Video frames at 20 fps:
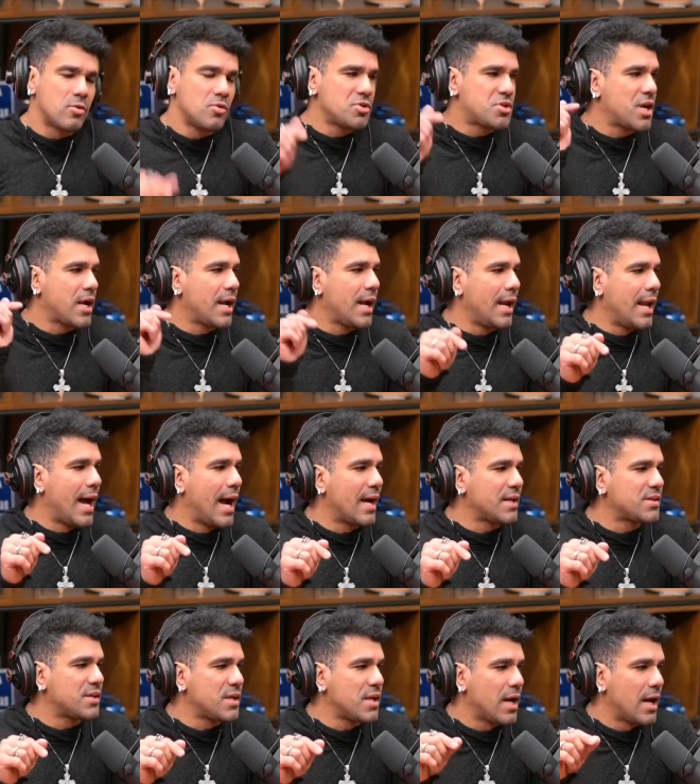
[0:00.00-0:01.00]
Quando cheguei
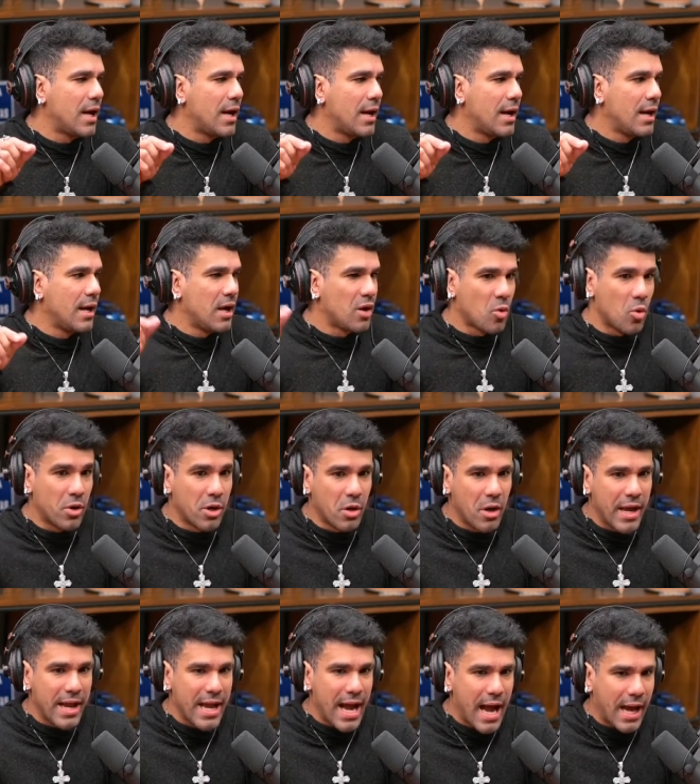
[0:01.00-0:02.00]
lá, tinha. Quando
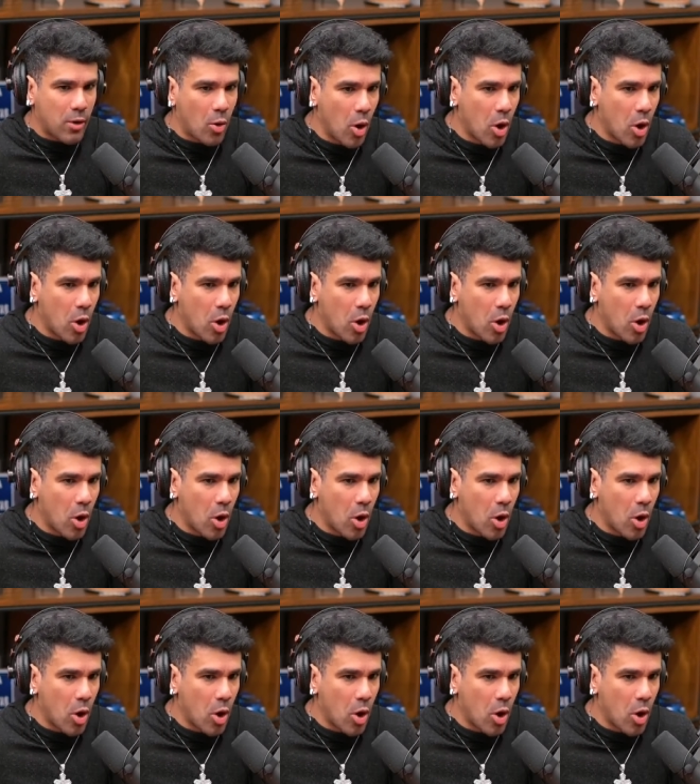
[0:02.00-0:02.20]
eu em,